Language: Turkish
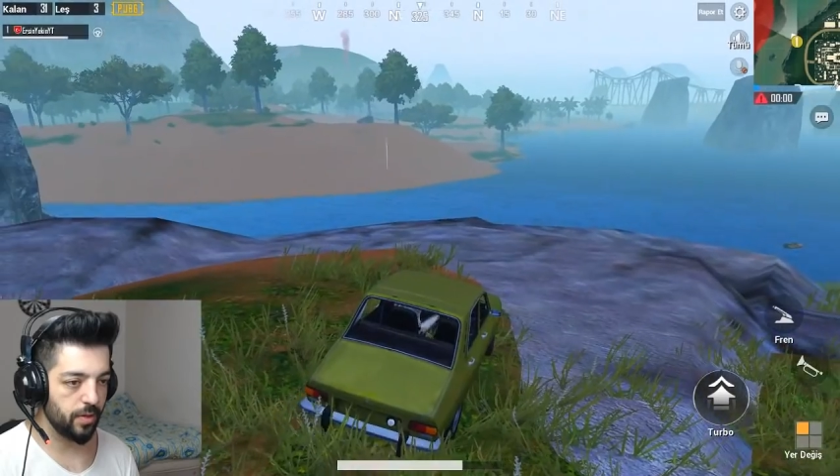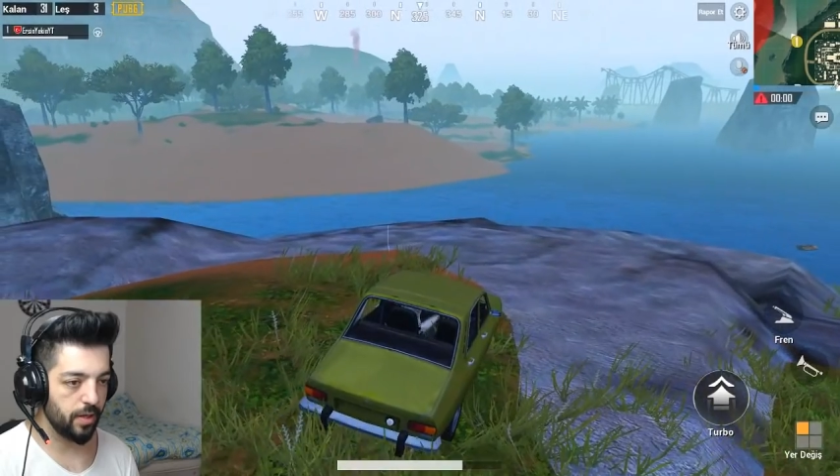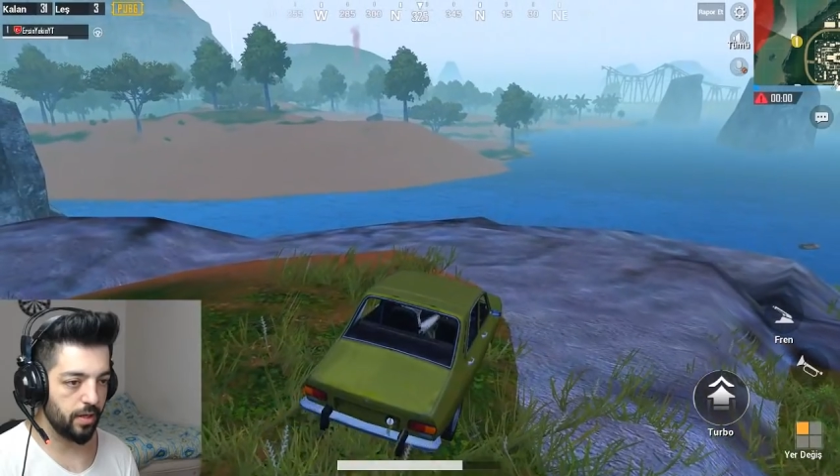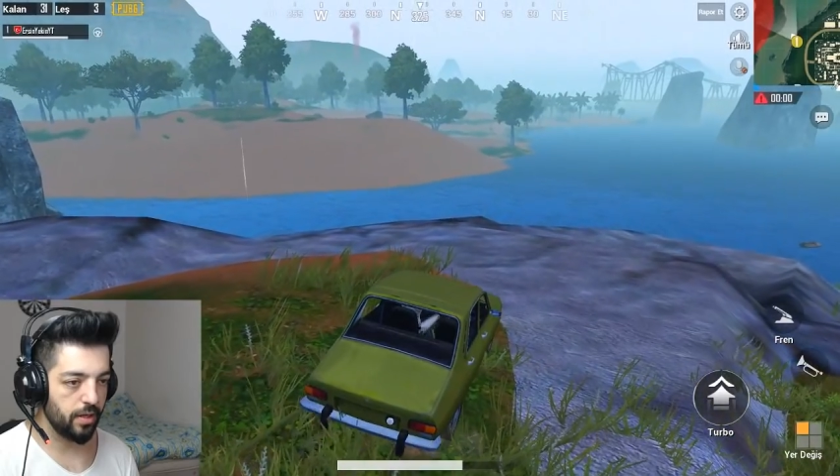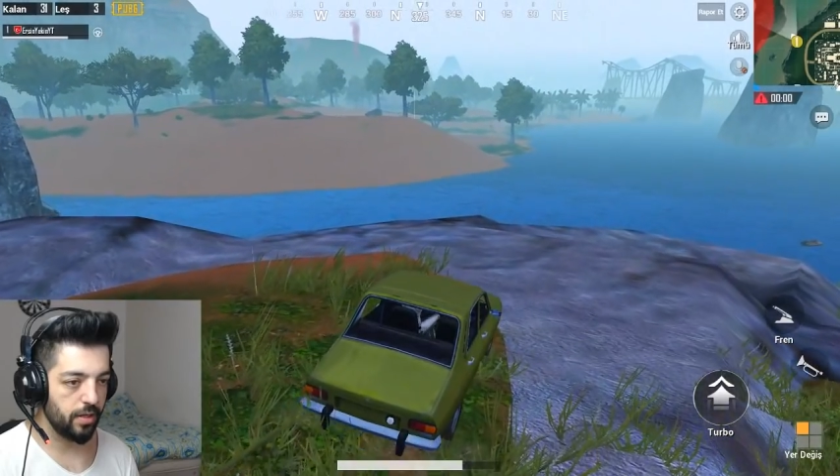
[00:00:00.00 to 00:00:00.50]

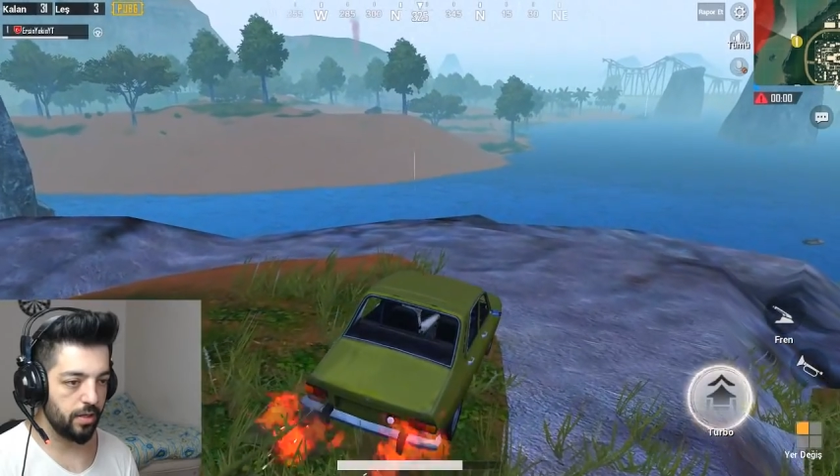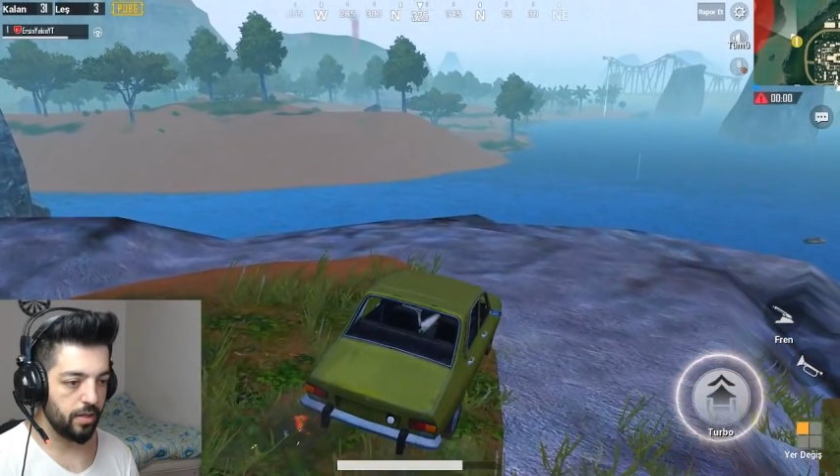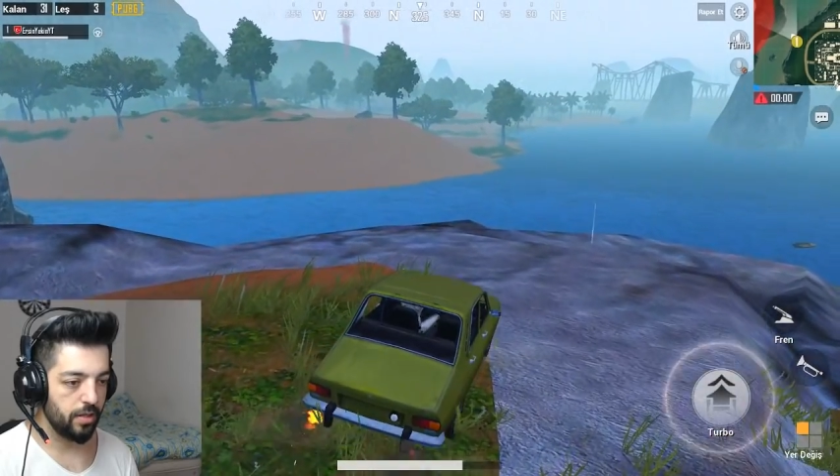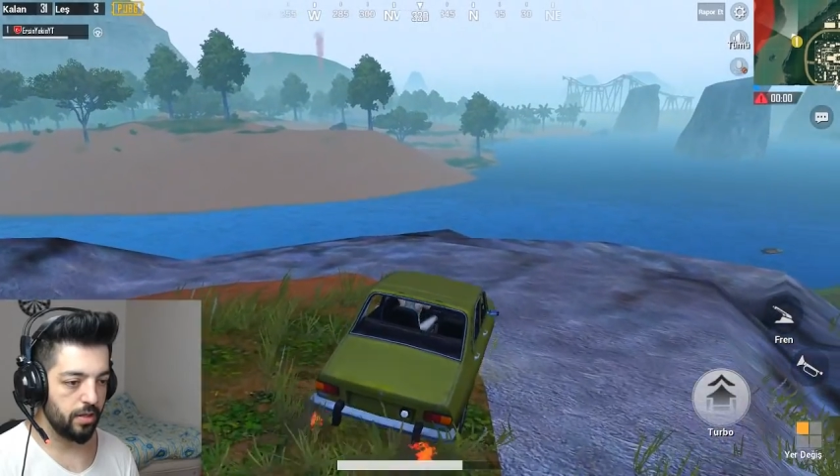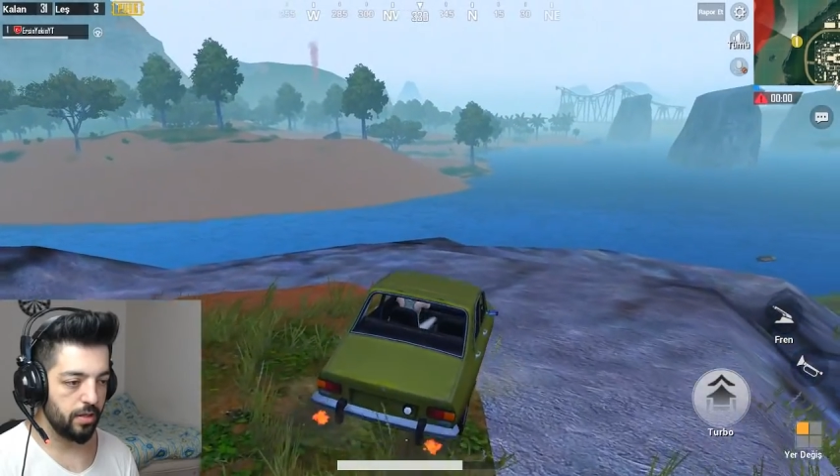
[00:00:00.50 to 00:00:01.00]
oraya?
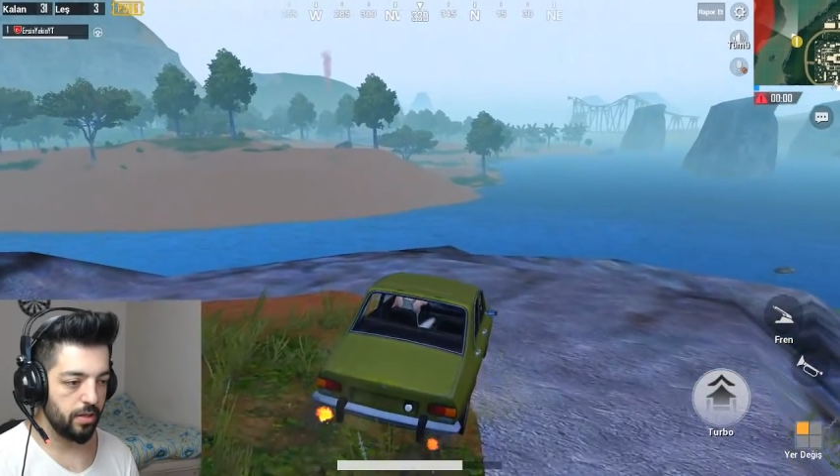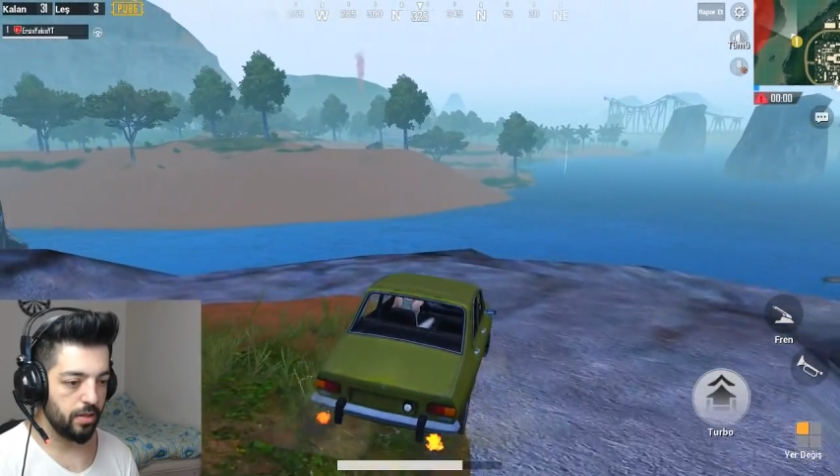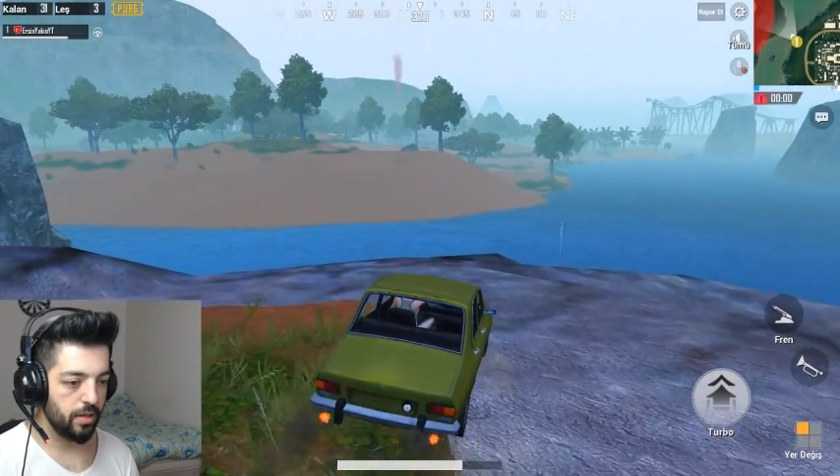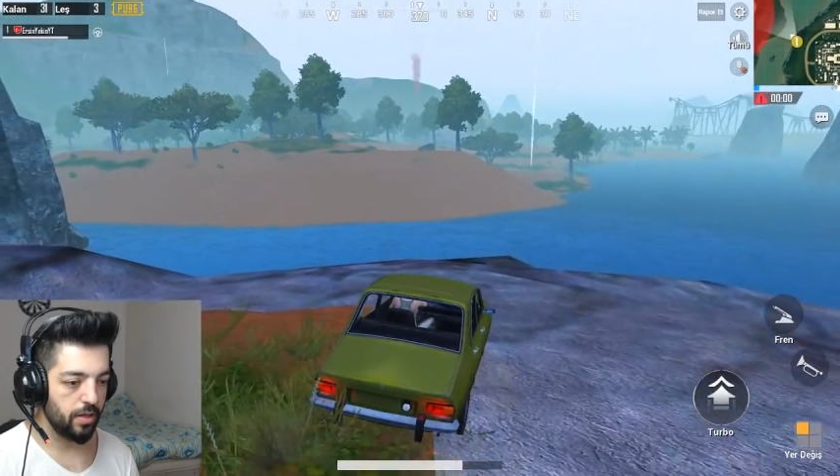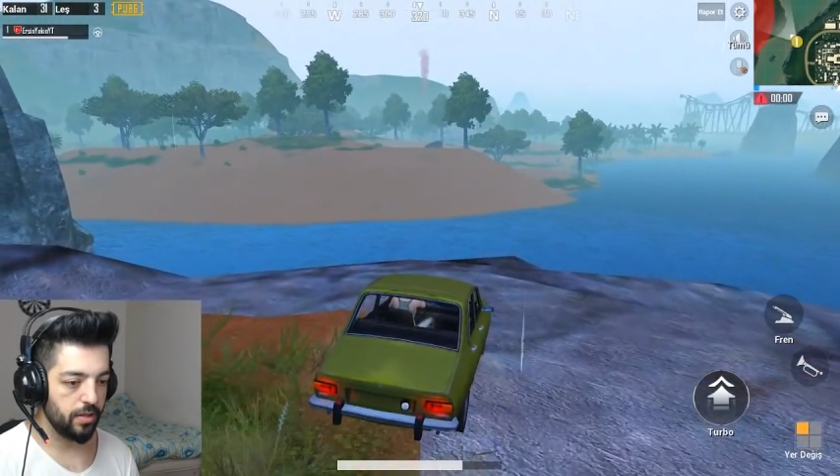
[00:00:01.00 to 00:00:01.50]

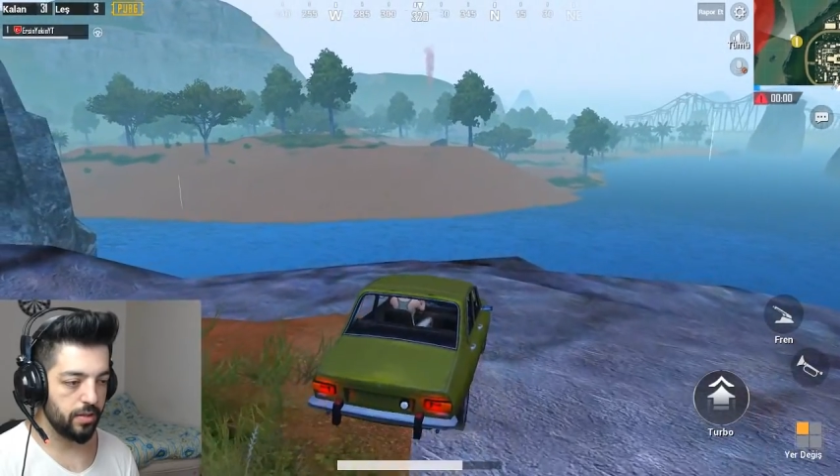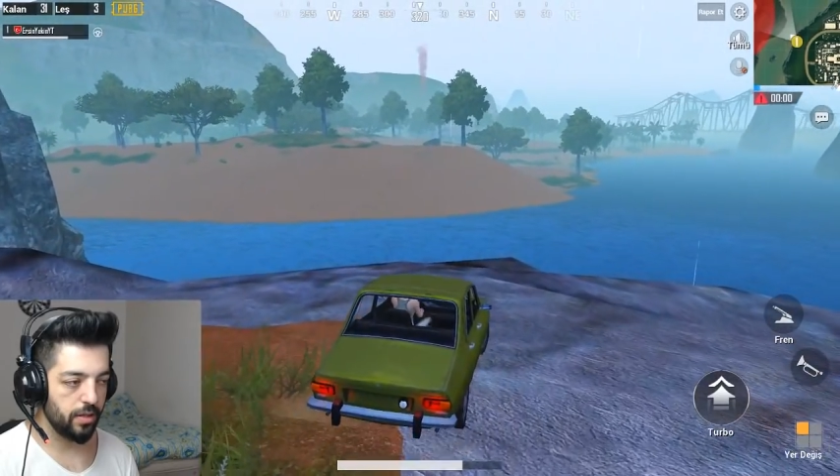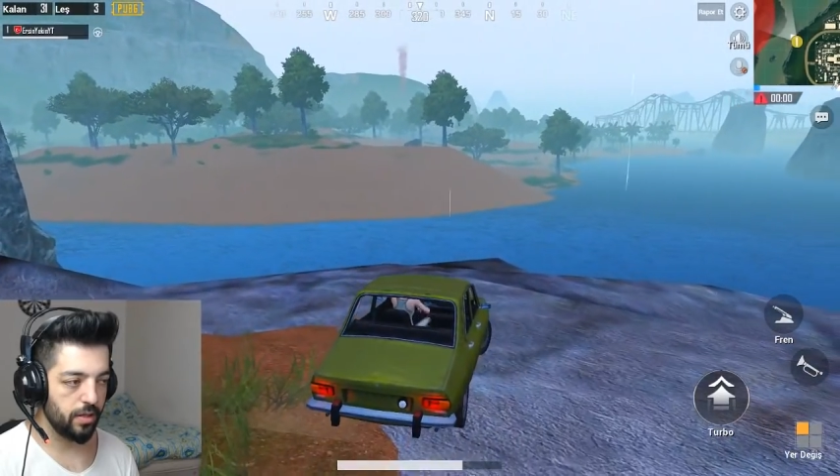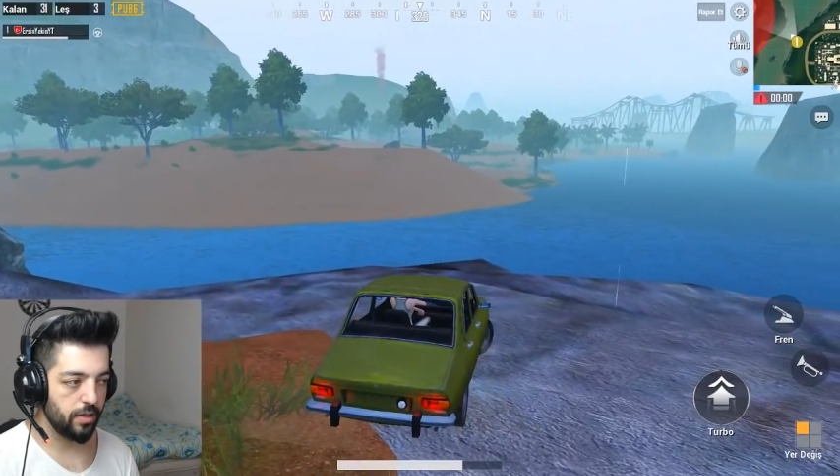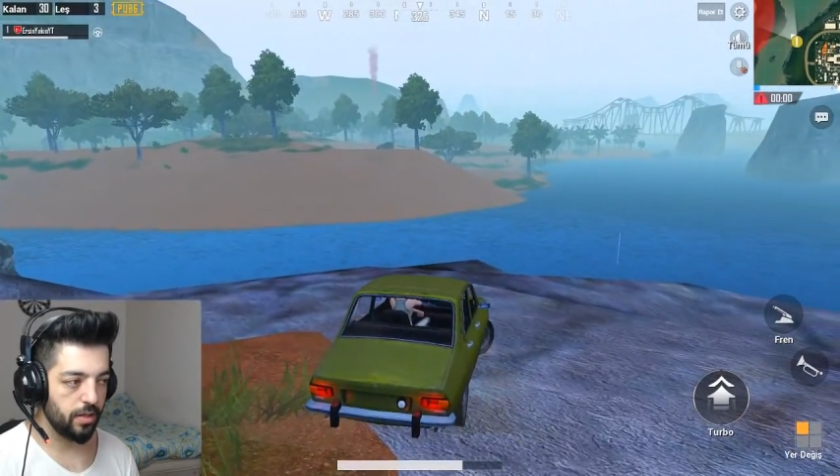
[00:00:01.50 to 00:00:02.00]
Hayda.